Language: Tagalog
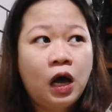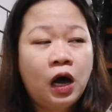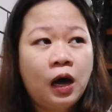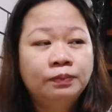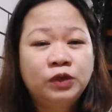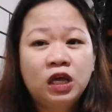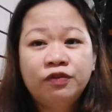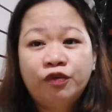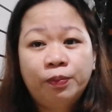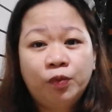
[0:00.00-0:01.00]
um, 3,
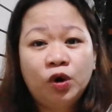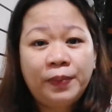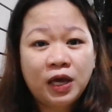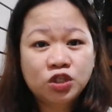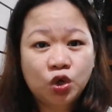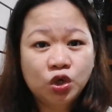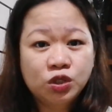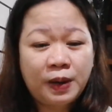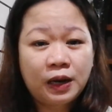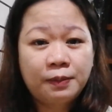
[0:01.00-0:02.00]
4, 4 pesos
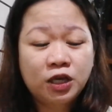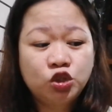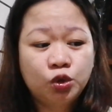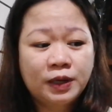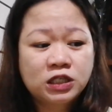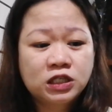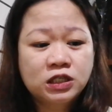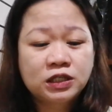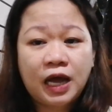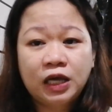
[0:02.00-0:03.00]
para medyo
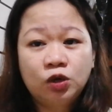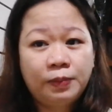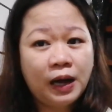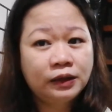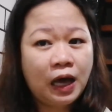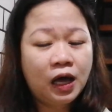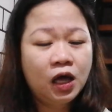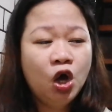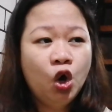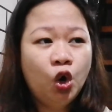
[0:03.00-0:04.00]
mas kaya ng
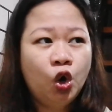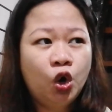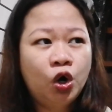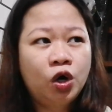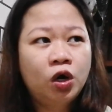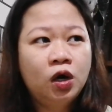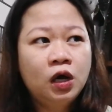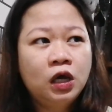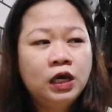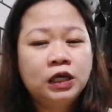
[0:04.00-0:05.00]
bata or
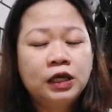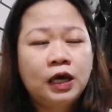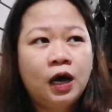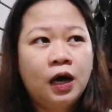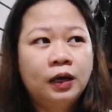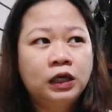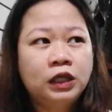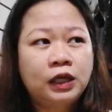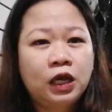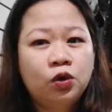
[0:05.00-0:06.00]
uh,
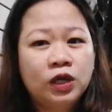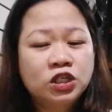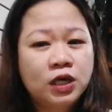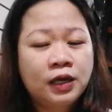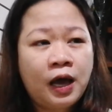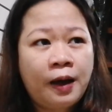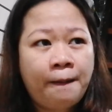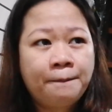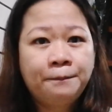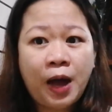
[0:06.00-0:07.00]
itatry ko rin siya
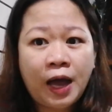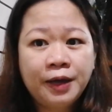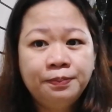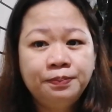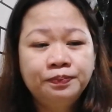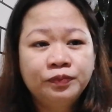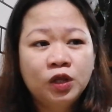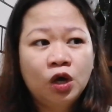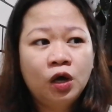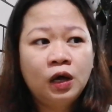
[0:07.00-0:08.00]
ng
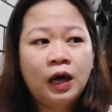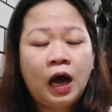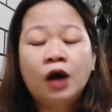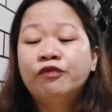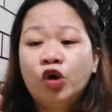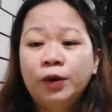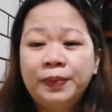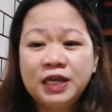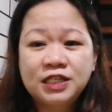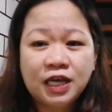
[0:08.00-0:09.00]
5, uh,
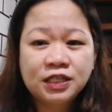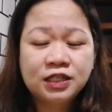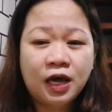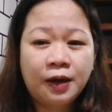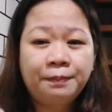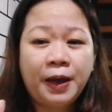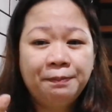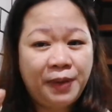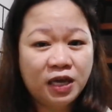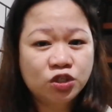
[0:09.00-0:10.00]
4 pieces ng
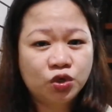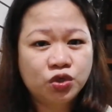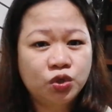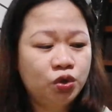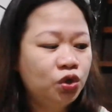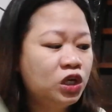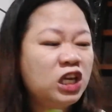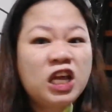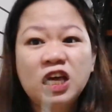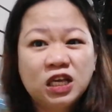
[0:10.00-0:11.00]
5 pesos. Yun, yun
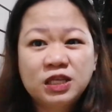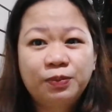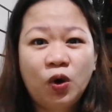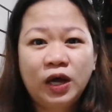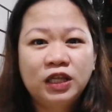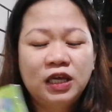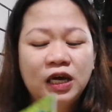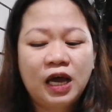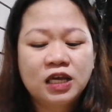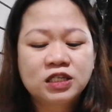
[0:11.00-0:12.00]
yung naiisip kong
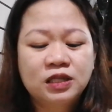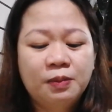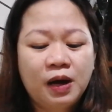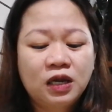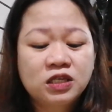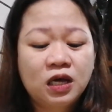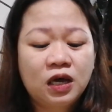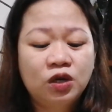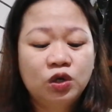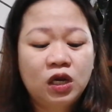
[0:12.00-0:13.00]
idea guys, di ba?
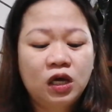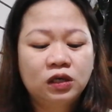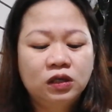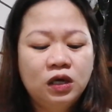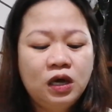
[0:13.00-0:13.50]
Nasa ano na lang.